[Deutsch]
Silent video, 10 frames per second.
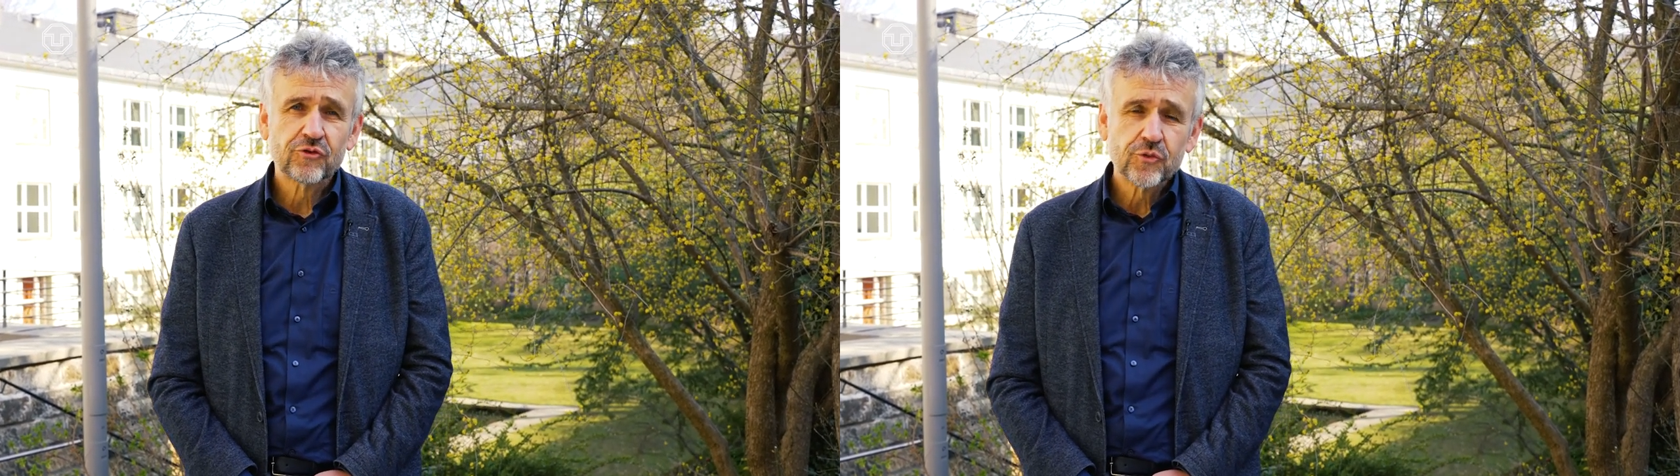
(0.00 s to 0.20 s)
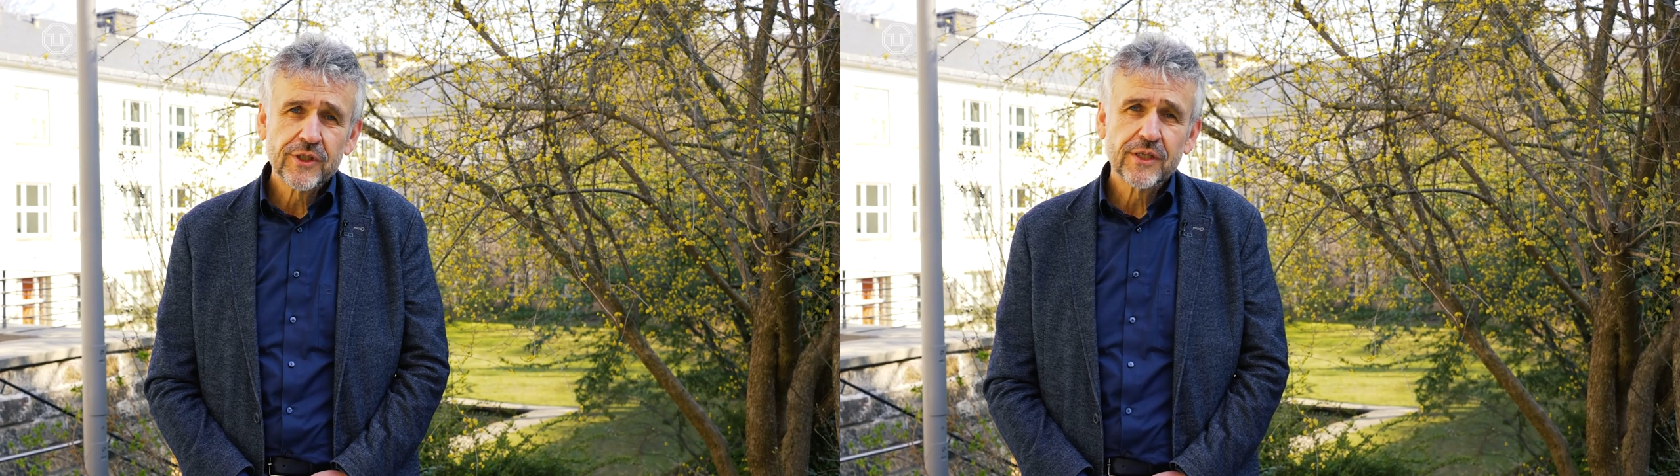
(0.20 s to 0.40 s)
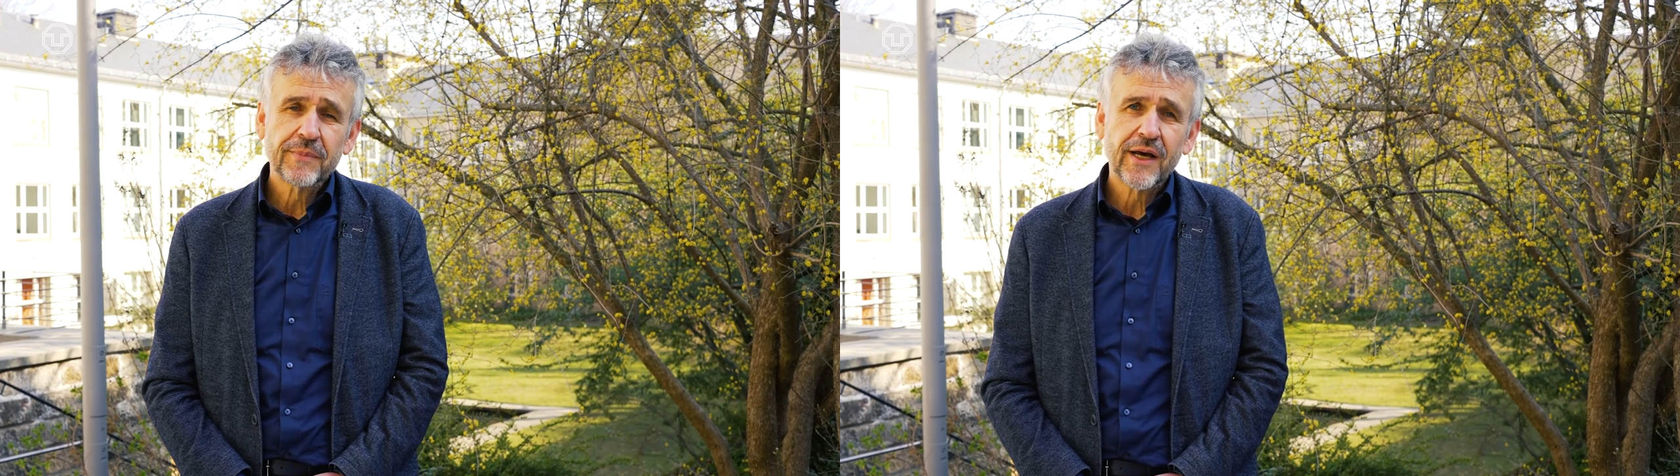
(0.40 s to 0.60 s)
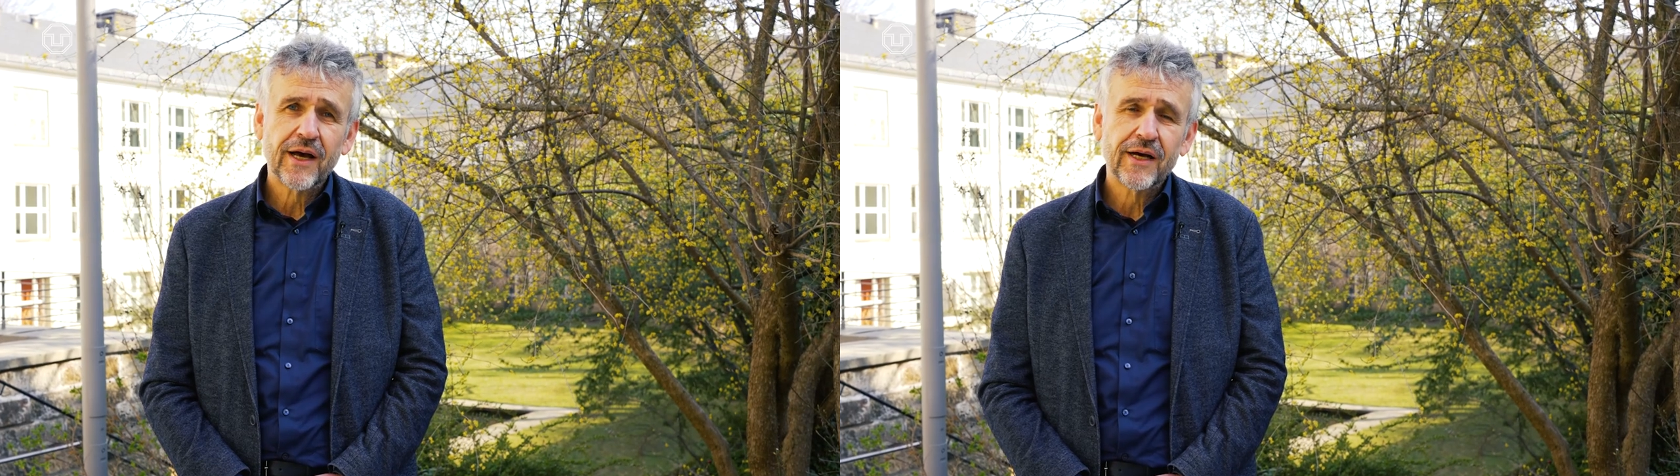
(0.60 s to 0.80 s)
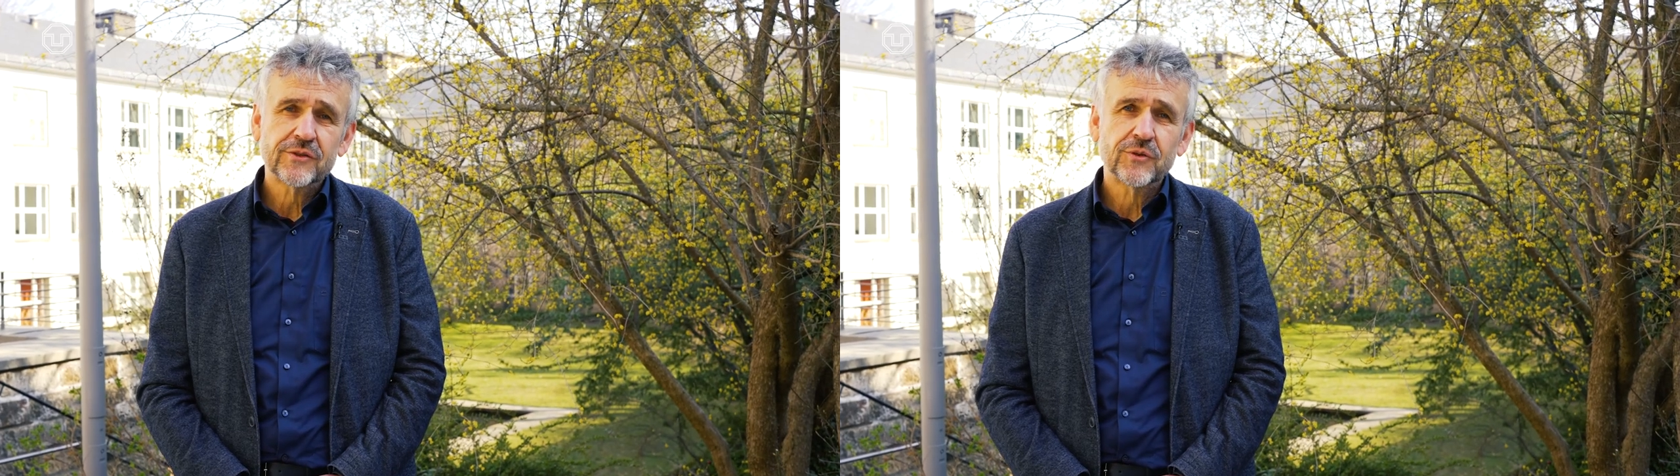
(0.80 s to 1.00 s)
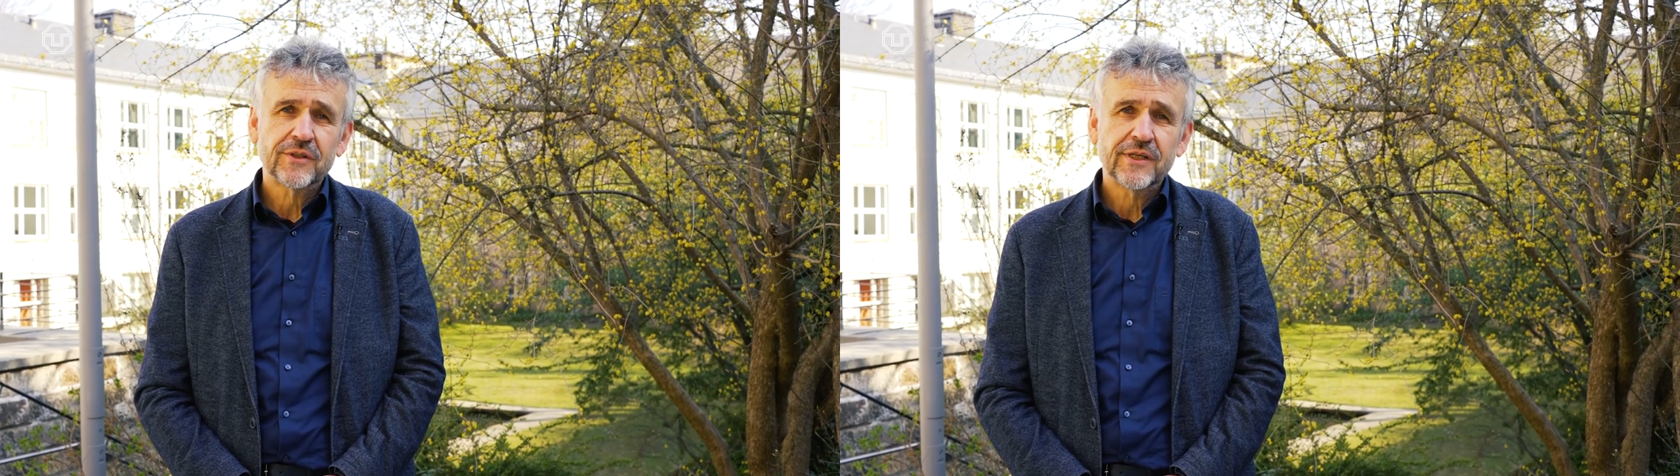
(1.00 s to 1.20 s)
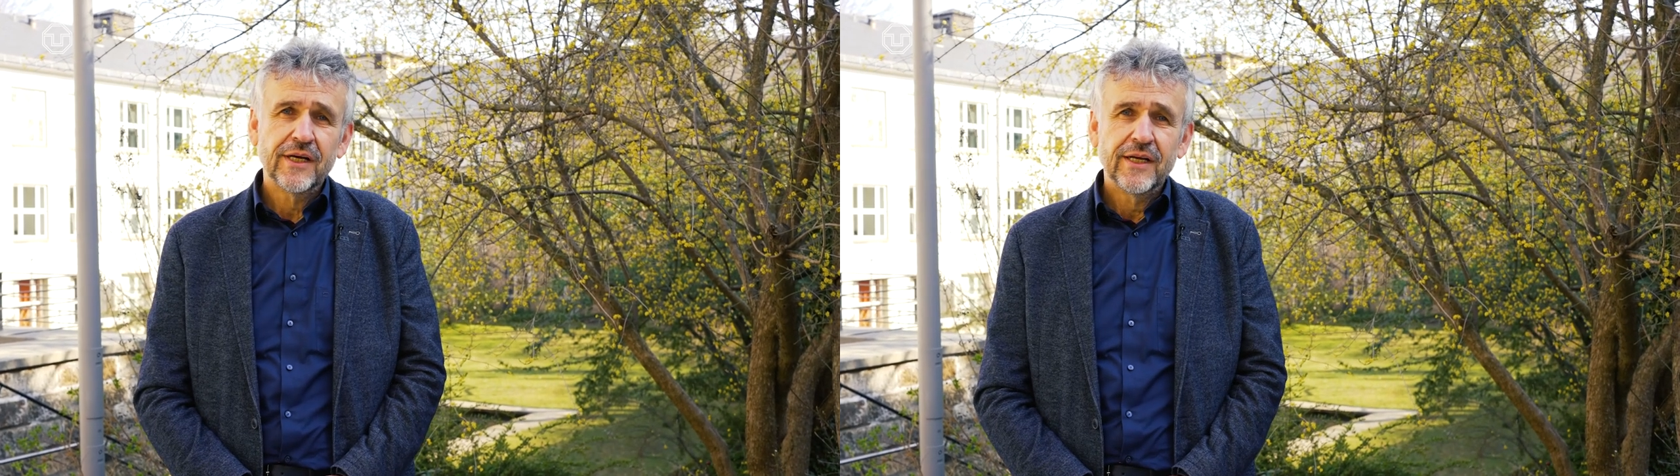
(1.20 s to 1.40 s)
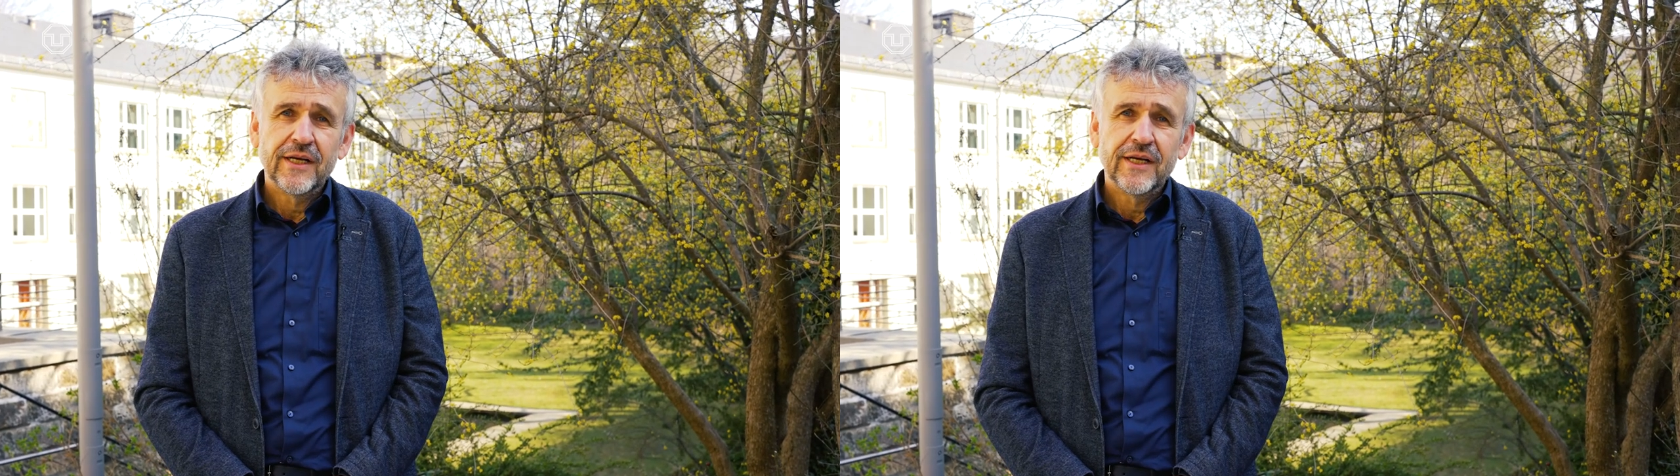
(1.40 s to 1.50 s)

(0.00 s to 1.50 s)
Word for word: Studienberatung